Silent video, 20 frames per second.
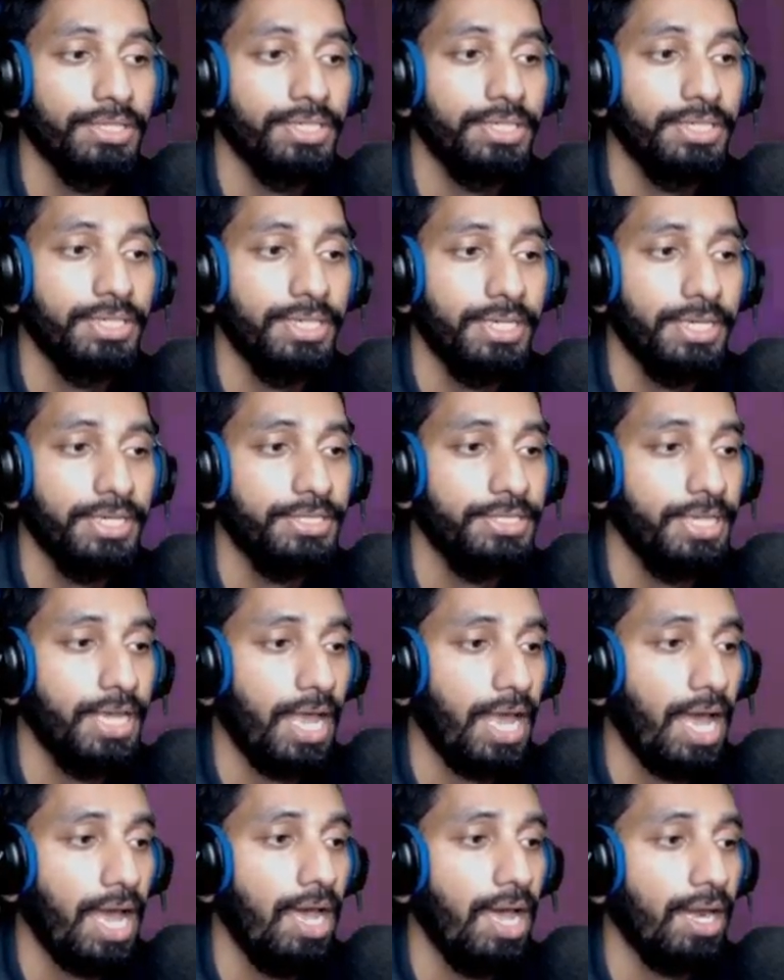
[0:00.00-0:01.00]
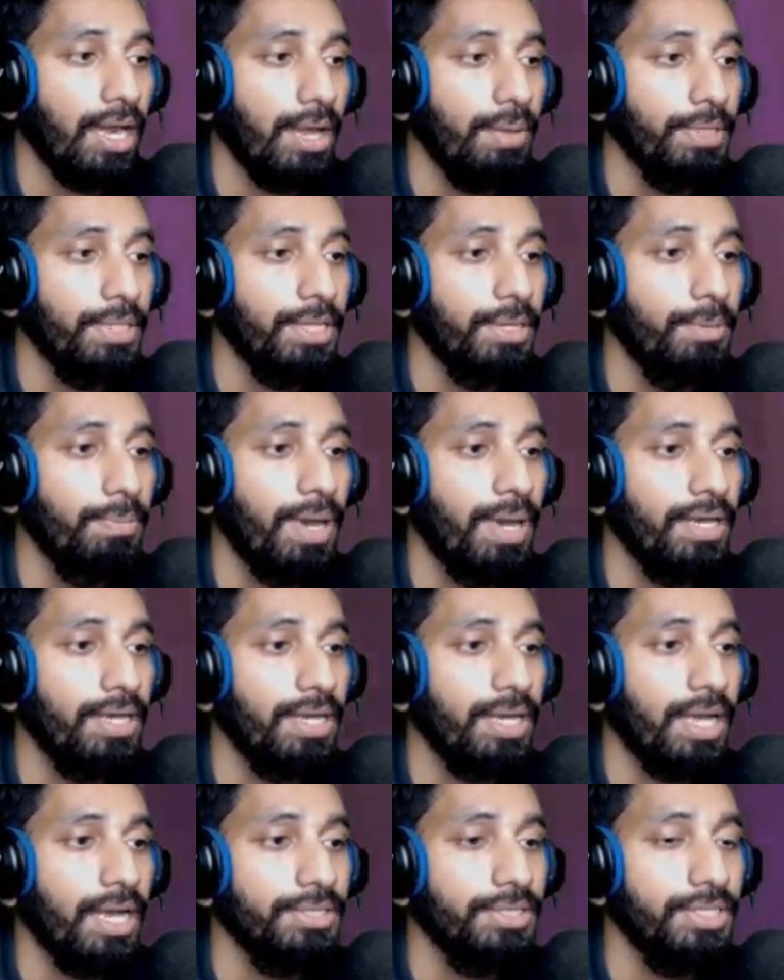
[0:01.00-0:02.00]
ঠিক আছে আর আমাদের বাড়ির
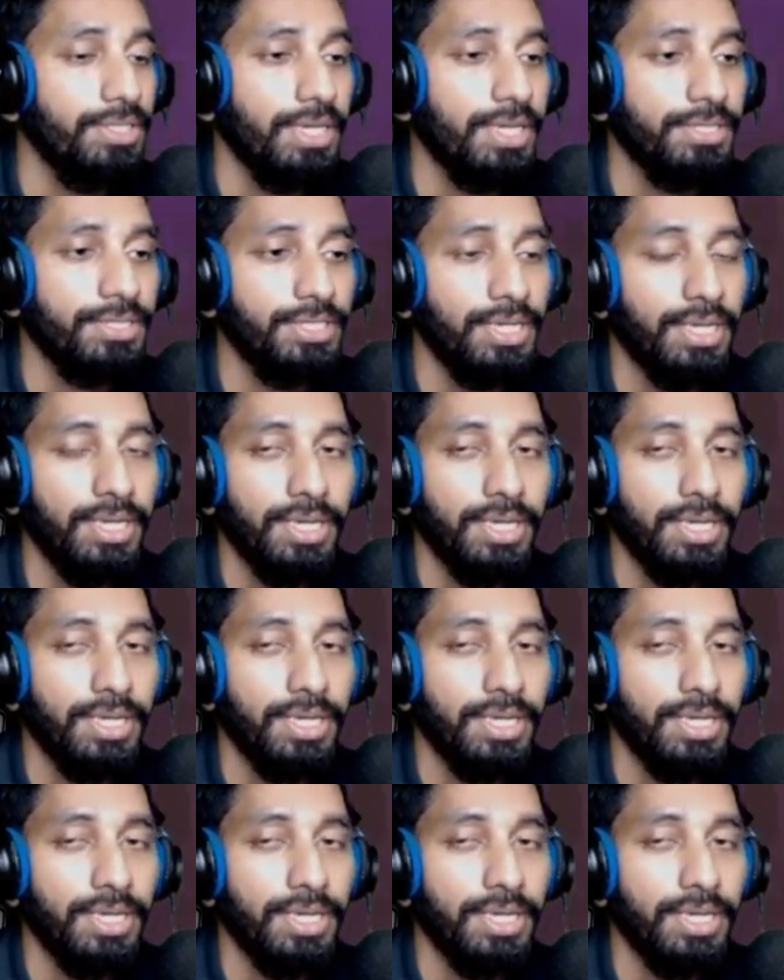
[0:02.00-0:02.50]
কাছেই আছে